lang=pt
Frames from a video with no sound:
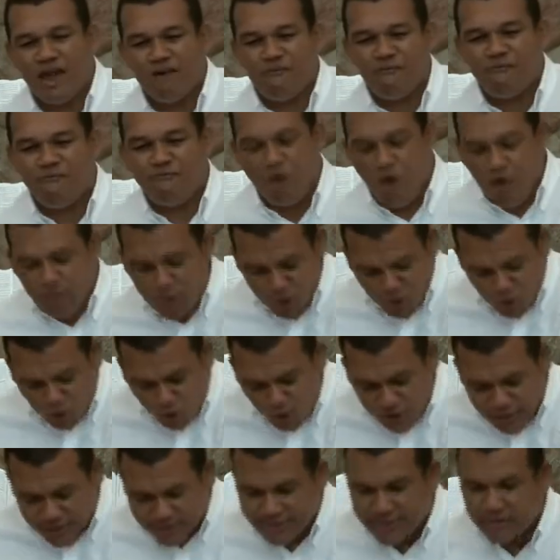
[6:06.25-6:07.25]
fome do
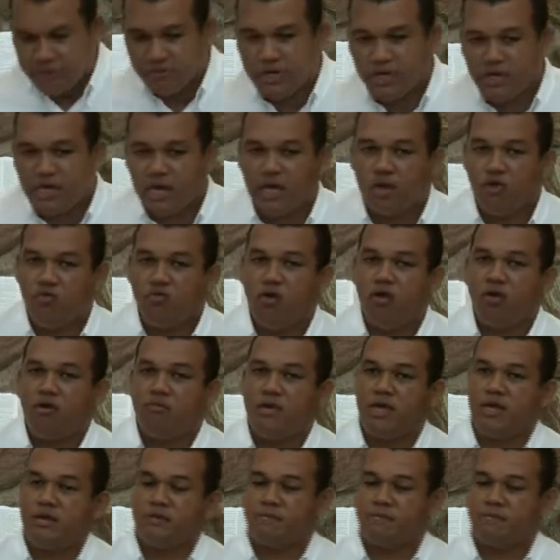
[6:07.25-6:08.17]
coração daquele homem,